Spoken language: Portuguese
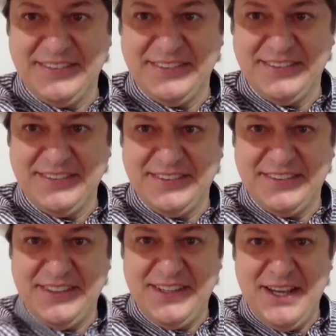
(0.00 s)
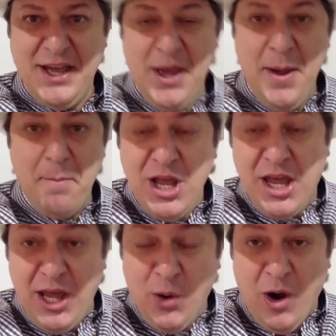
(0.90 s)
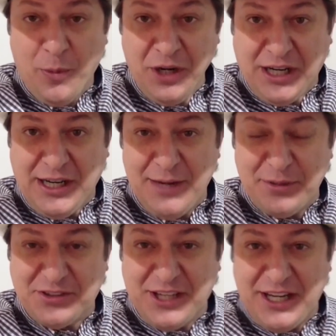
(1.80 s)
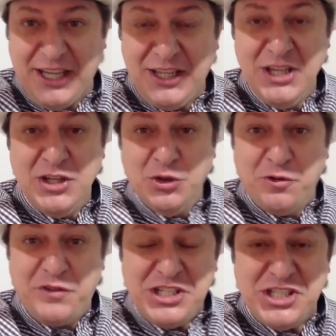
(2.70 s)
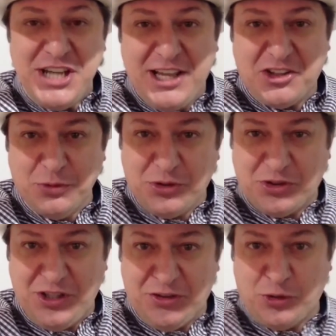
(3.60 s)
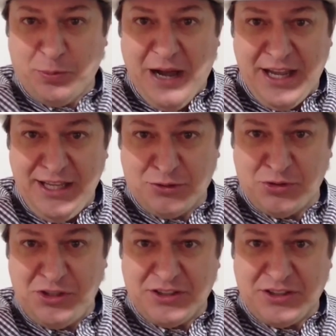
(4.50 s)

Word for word: Almir Câmara. Eu, Almir Cambro, estarei no 26º Barretos